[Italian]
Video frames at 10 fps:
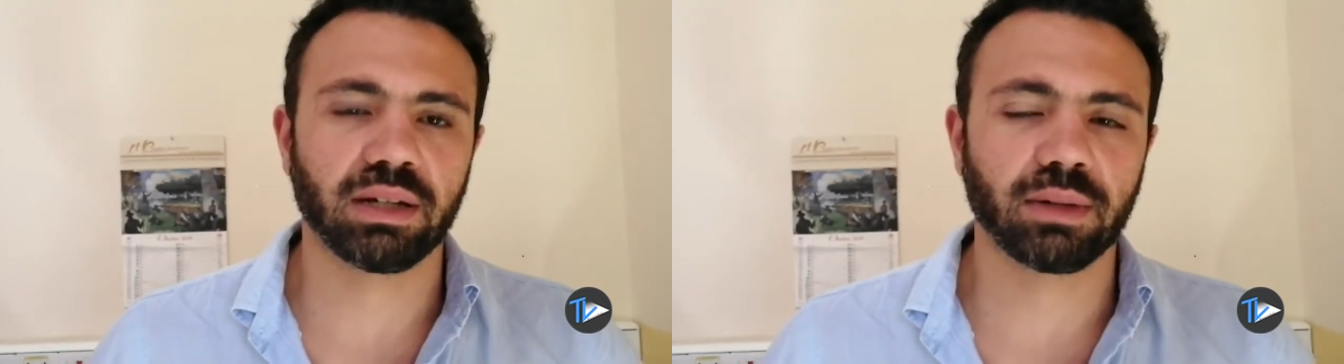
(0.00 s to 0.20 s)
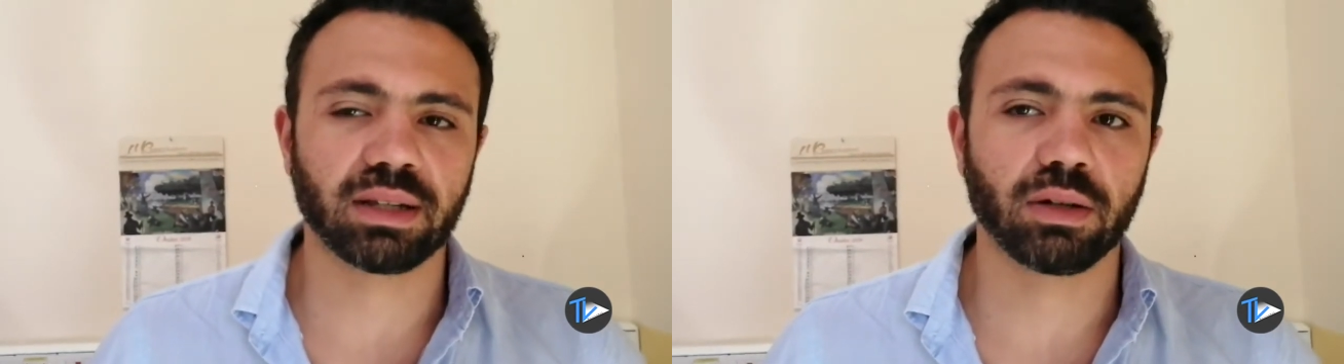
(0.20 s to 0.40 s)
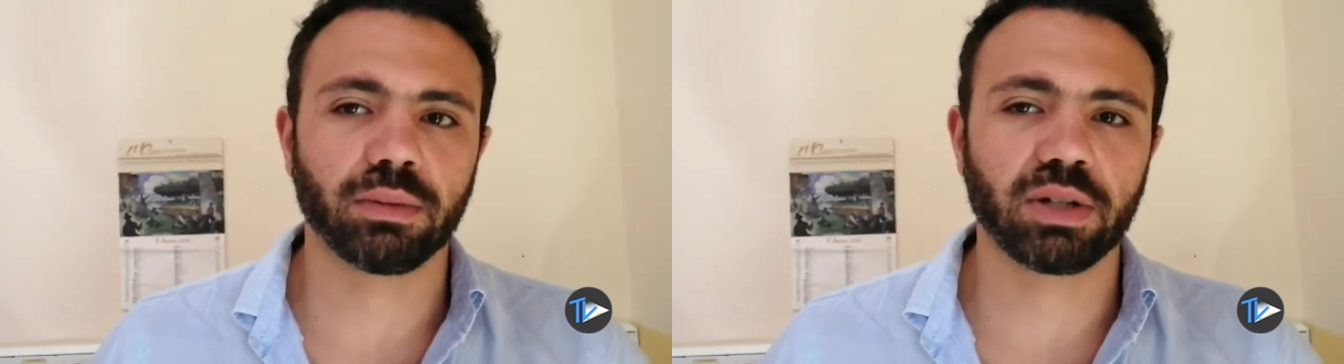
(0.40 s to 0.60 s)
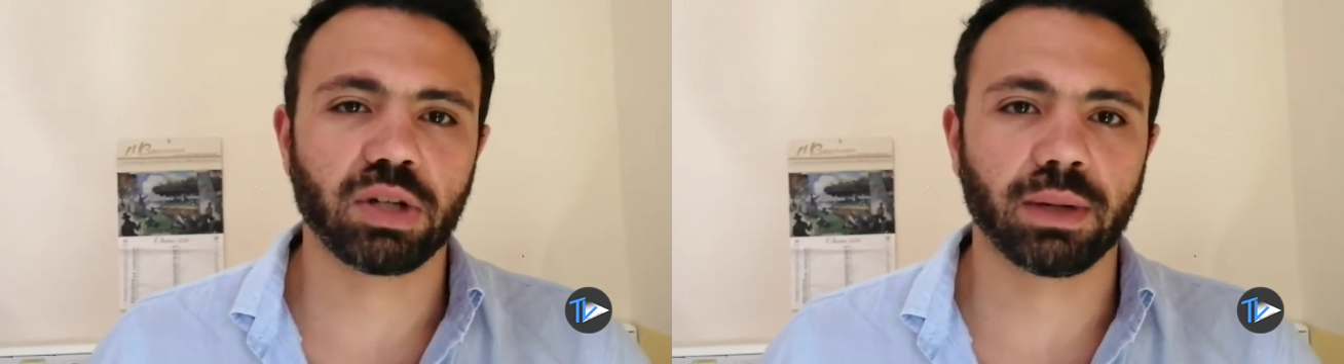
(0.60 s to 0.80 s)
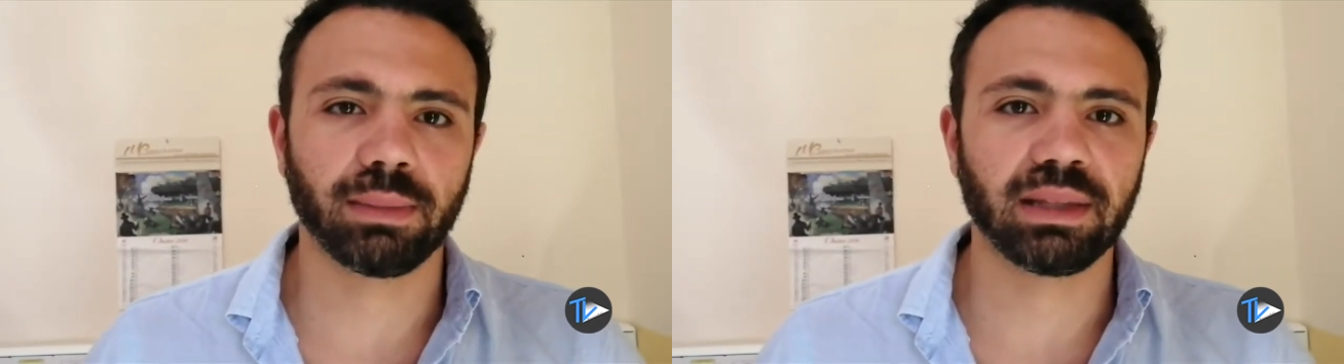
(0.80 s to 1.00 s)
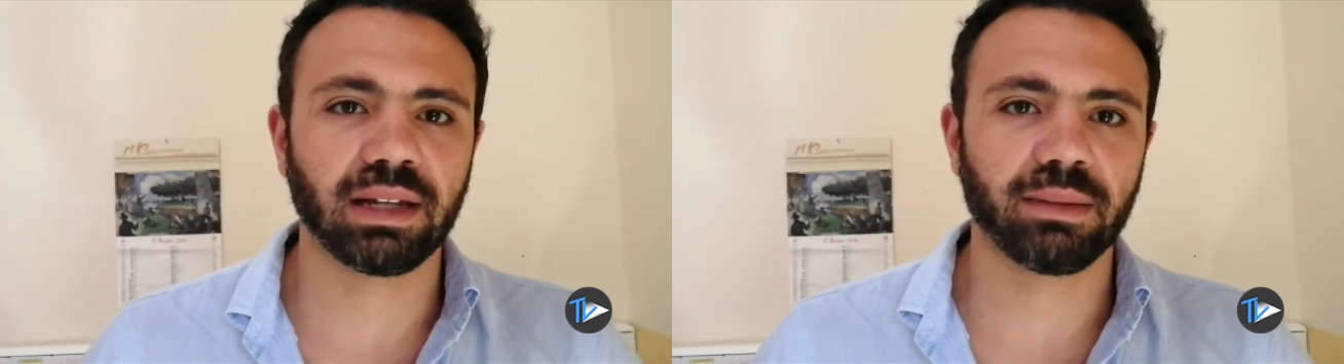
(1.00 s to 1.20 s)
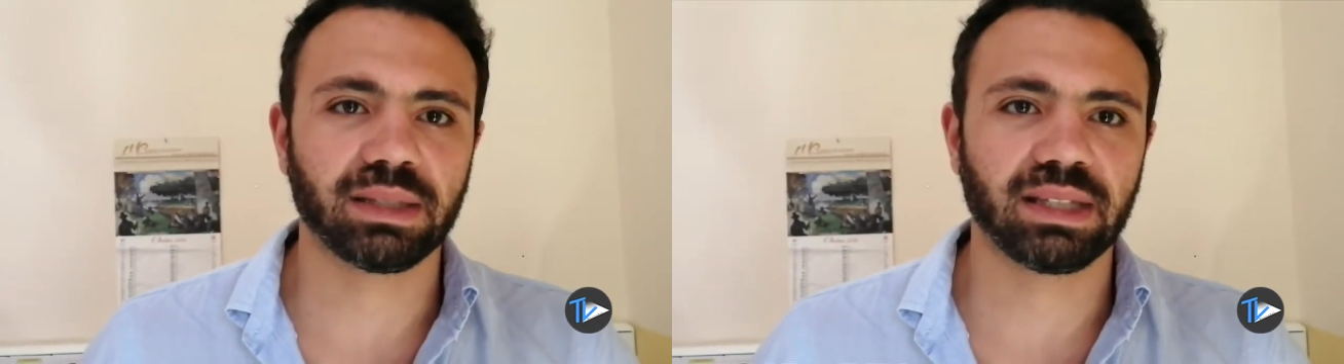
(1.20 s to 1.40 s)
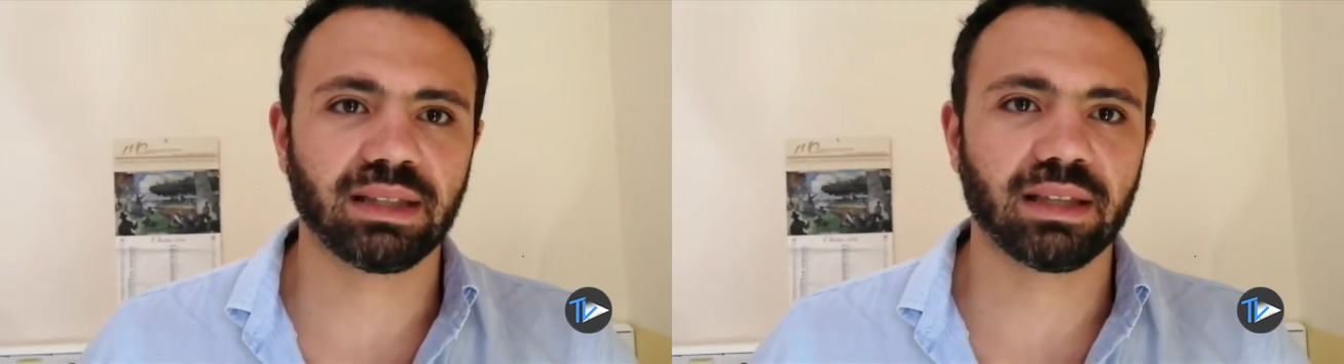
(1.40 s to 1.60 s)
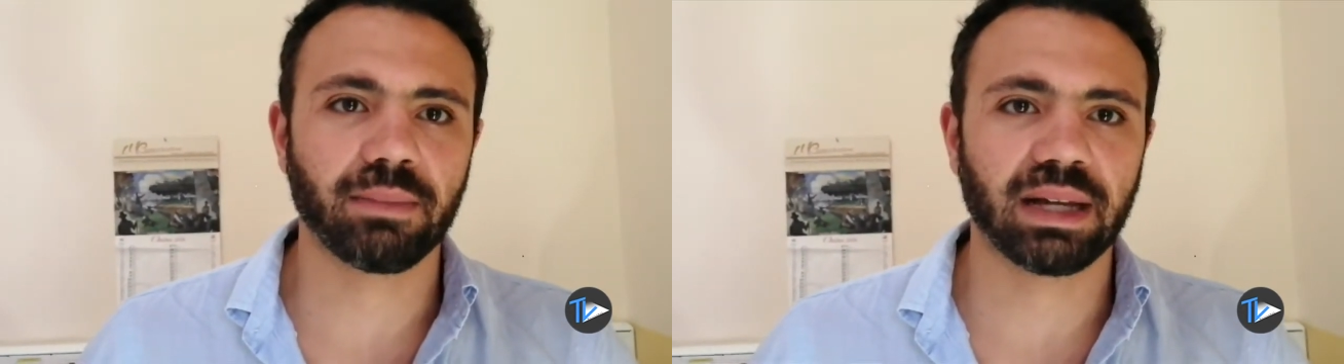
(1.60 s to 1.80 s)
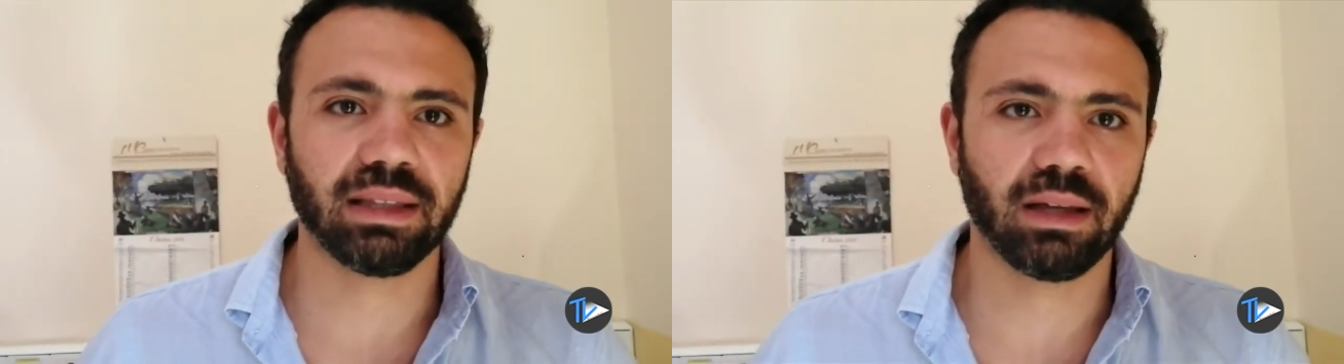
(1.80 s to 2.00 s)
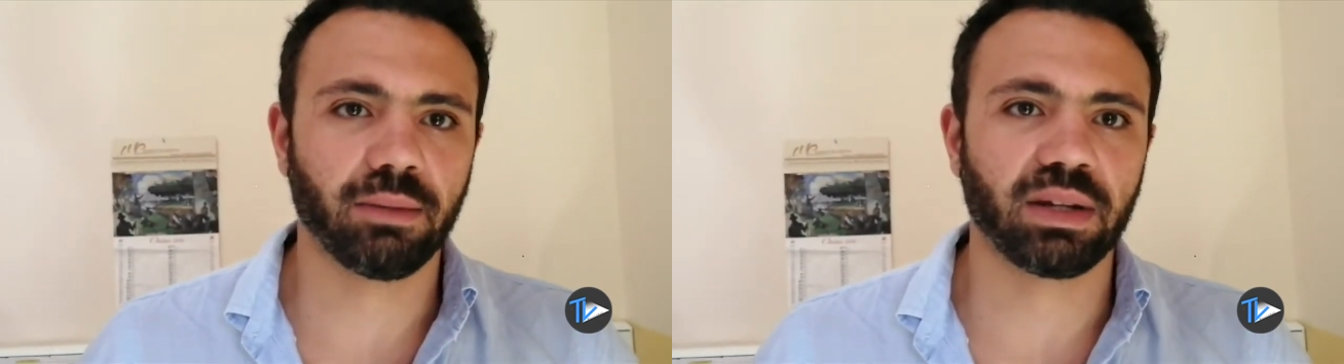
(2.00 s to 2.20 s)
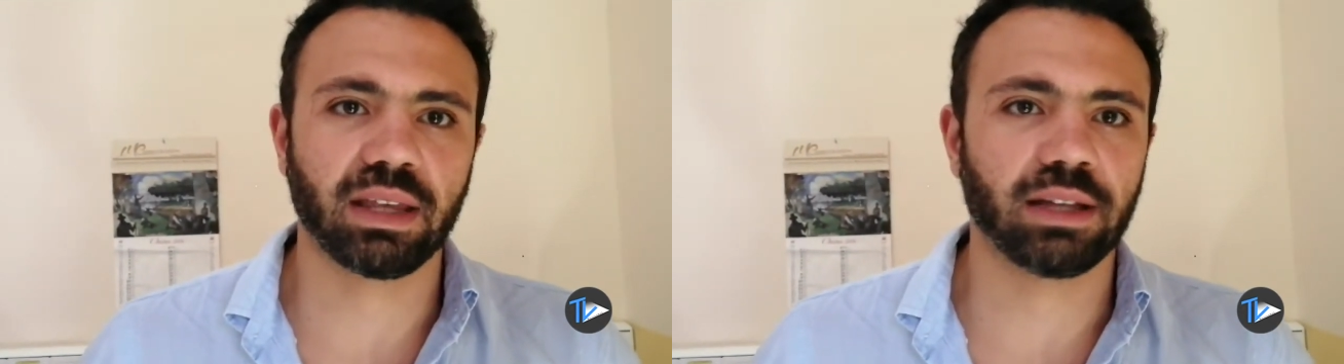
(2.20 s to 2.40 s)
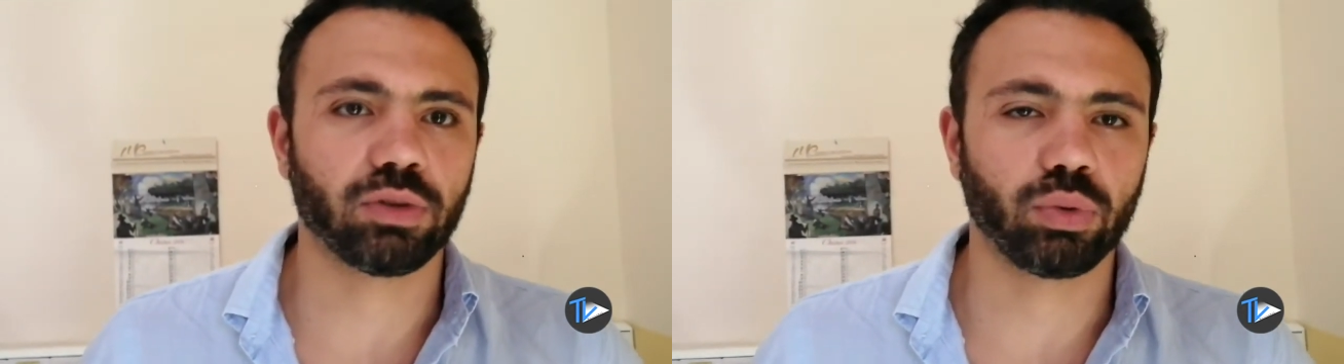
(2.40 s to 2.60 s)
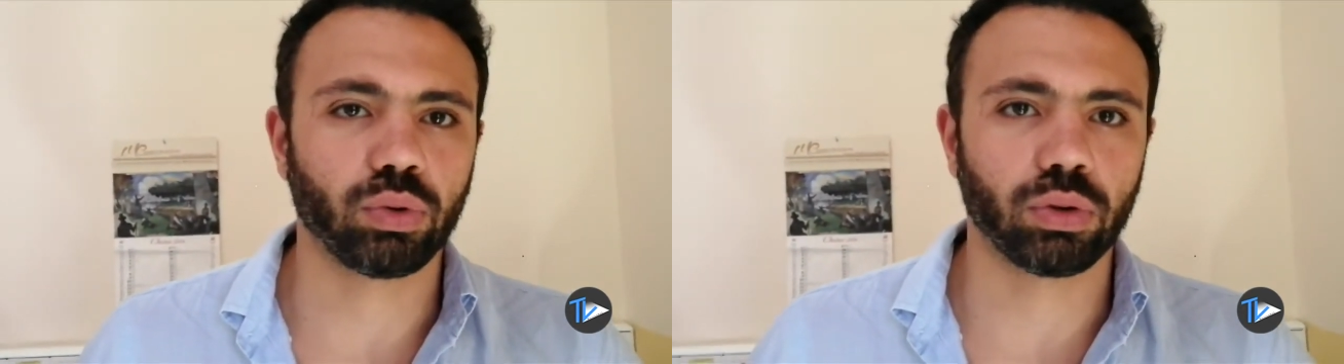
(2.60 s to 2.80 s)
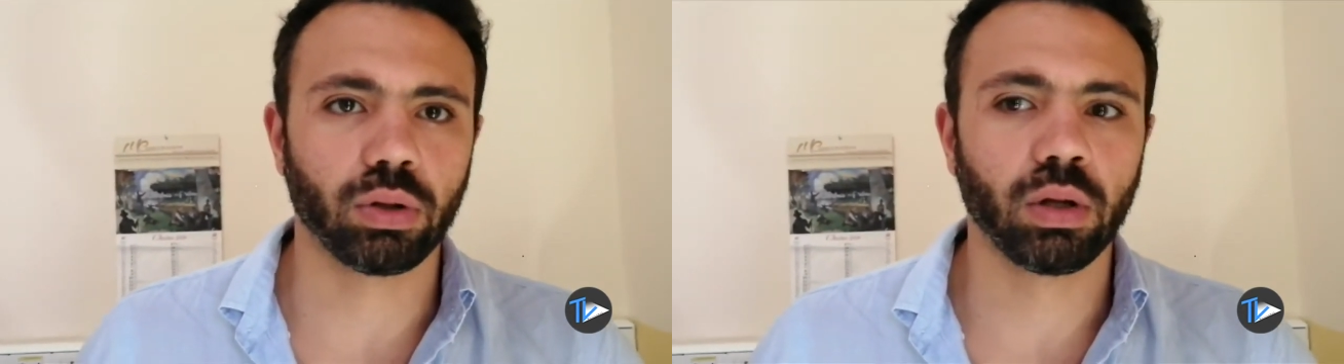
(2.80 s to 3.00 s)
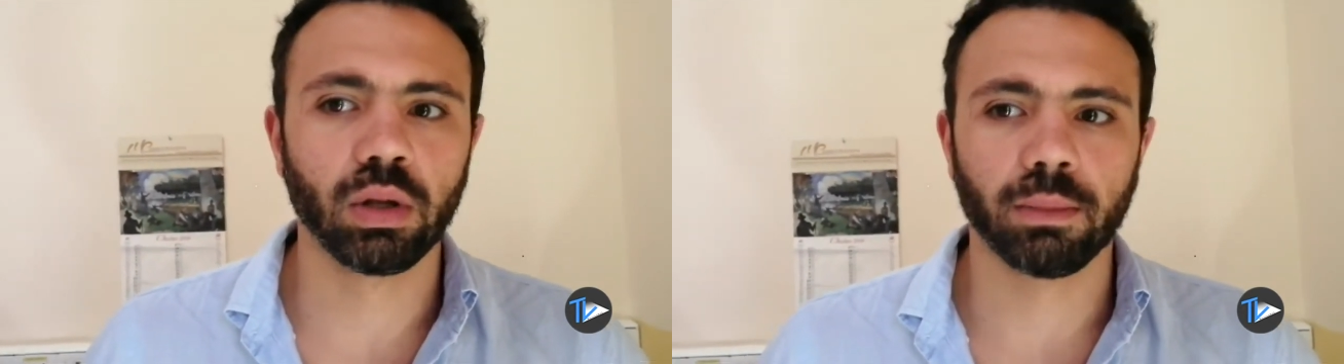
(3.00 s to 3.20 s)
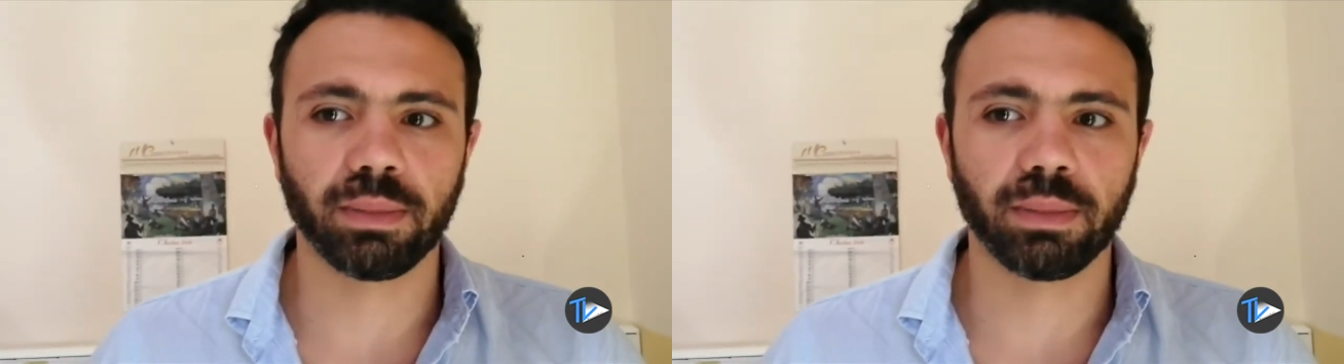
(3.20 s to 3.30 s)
che riguardano principalmente le piazzette tematiche perché è assurdo